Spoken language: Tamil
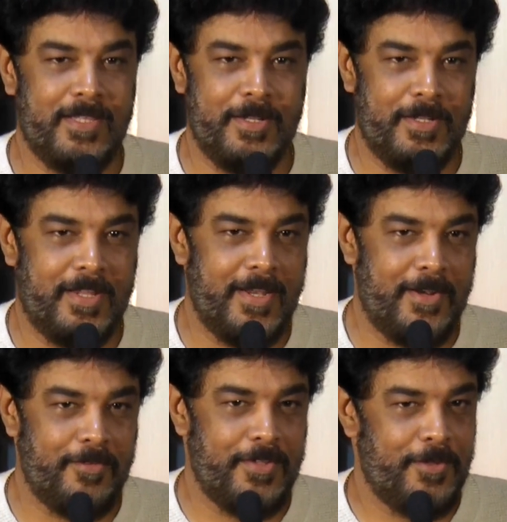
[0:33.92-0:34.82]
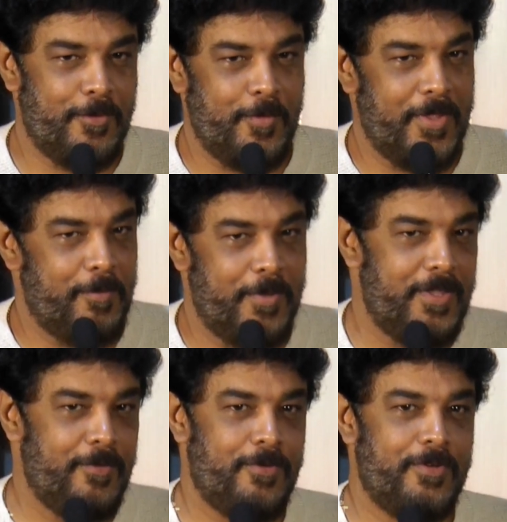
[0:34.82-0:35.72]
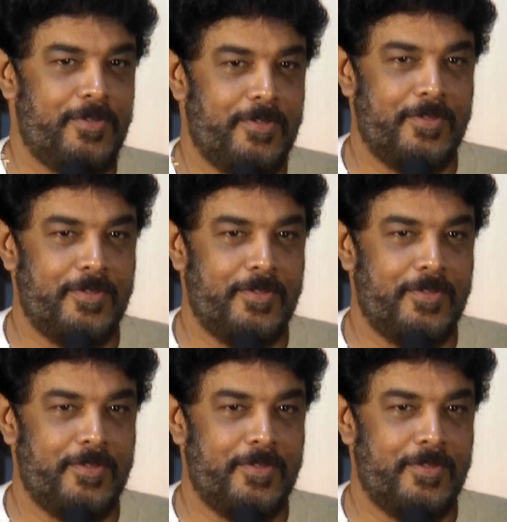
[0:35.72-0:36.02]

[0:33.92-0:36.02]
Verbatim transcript: அந்த டைரக்டர் வந்து எனக்கு ஒரு மிகப்பெரிய ஒரு